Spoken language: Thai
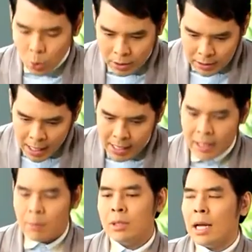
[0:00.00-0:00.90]
สนใจ
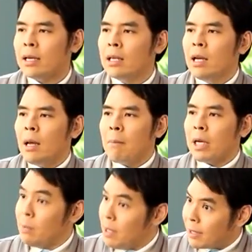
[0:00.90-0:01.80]
ครับคุณตั๊กมั
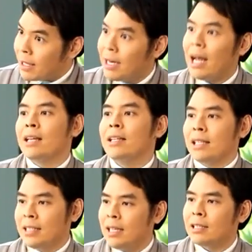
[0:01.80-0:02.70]
นก็มีเหมือนกันนะ อ
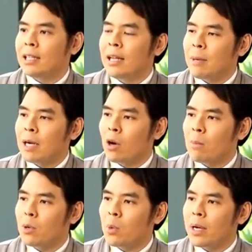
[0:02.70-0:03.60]
ย่างเช่น ถ้าในบางครอ
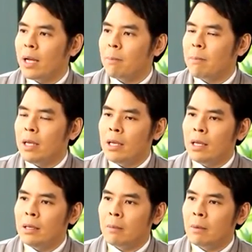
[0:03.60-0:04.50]
บครัวเนี่ยมี
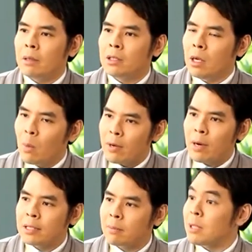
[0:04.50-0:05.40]
เชื้อไว
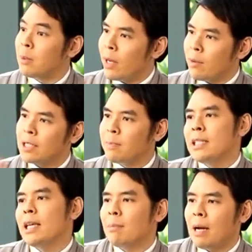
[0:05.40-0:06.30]
รัสมันจะมีไวรัส
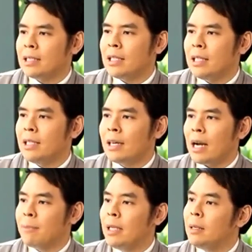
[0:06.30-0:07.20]
พิเศษบางชนิดนะค
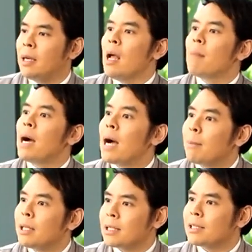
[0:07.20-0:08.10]
รับที่ผ่าน
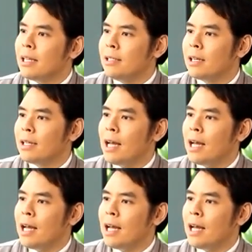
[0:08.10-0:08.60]
มาทางสายเลือด